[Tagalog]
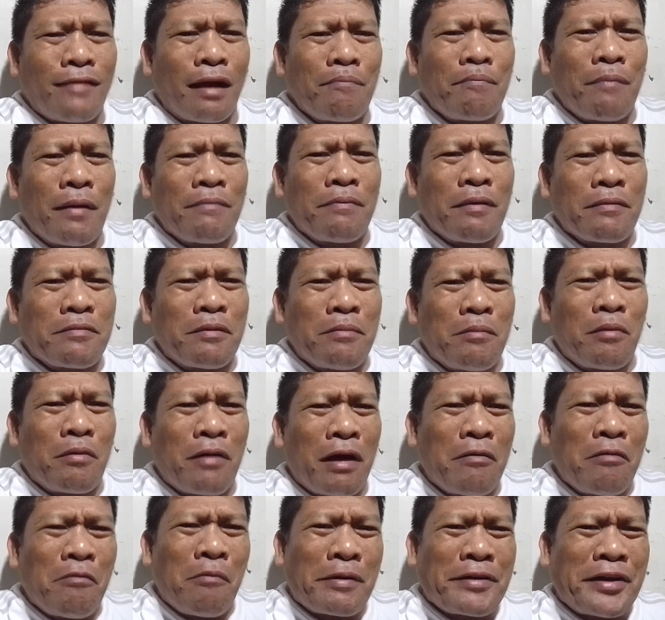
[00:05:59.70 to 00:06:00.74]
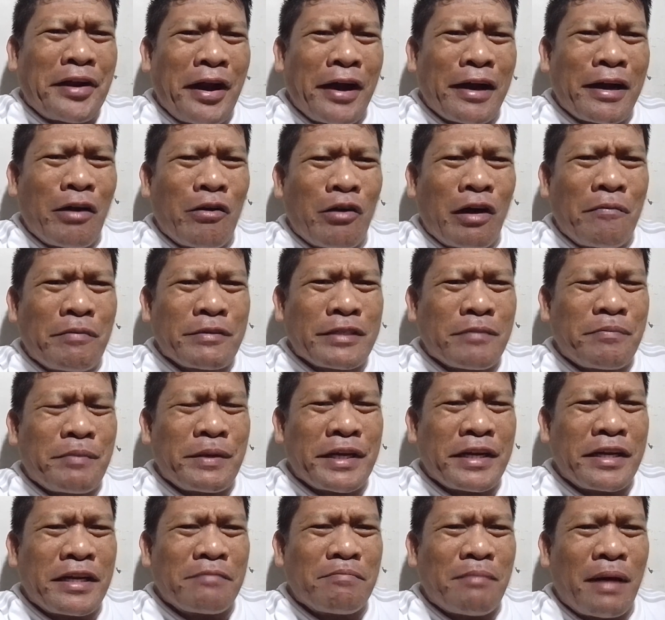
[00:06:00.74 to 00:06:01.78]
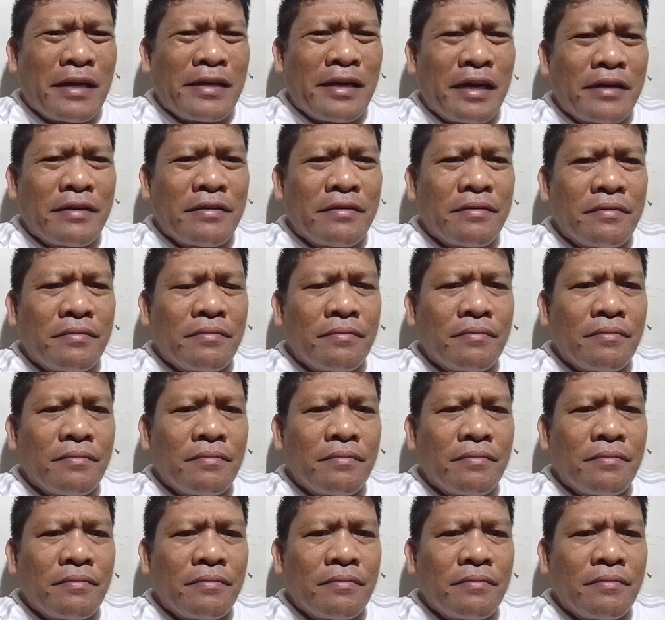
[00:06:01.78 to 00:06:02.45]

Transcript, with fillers: Kapal pag bumuka mo, magnanakaw ka pa sa pira ng bayan.